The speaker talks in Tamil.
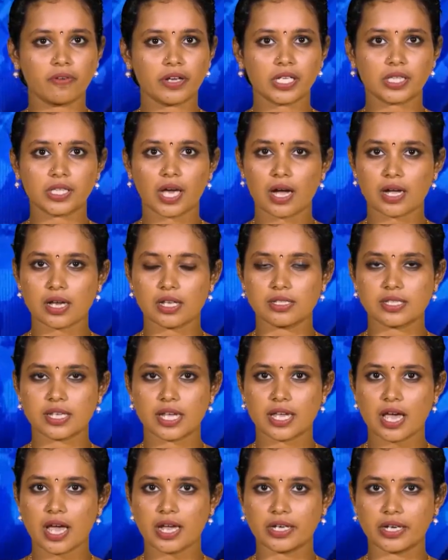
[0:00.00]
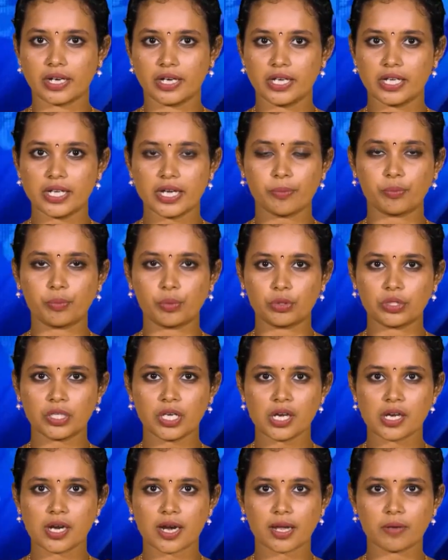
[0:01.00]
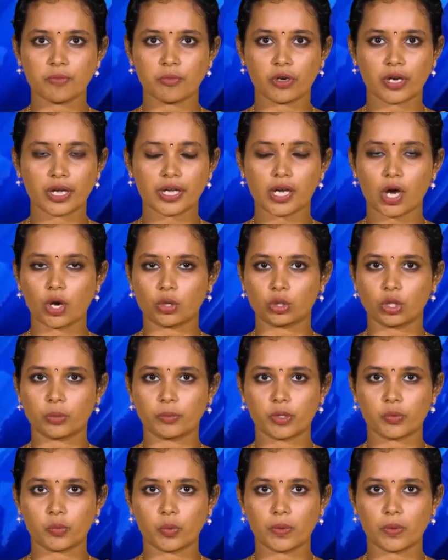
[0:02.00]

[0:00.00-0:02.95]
வரி தாக்கல் செய்ய எளிய புதிய நடைமுறை அக்டோபர்